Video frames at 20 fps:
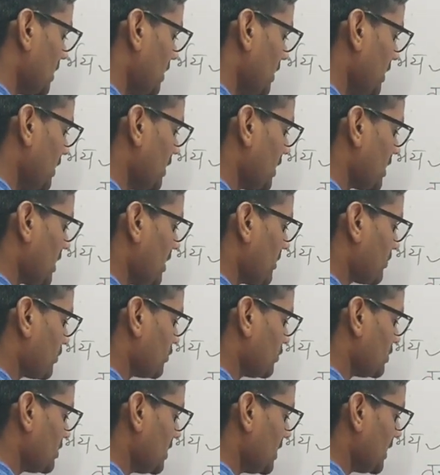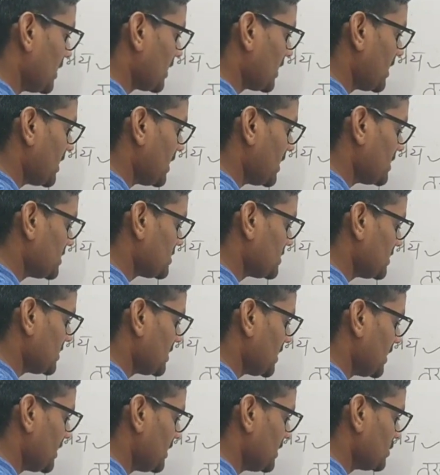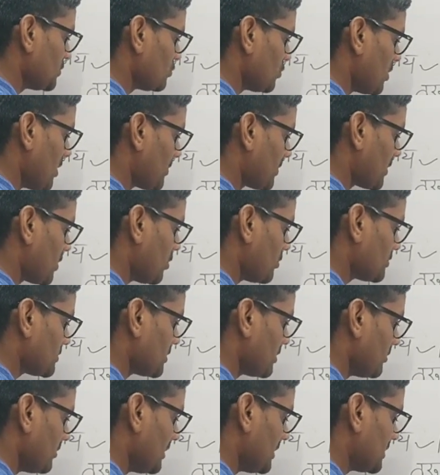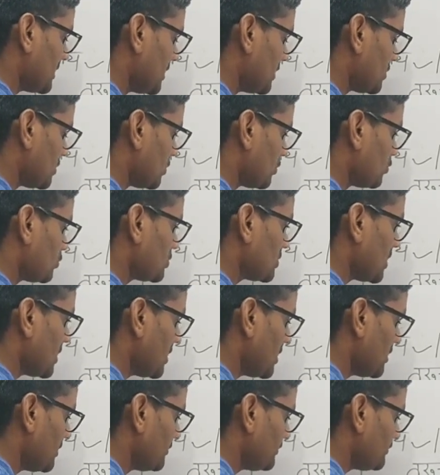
एक आपको दिया गया है सीधा ये जो आपका ऑप्शन मिलता है तरु छाया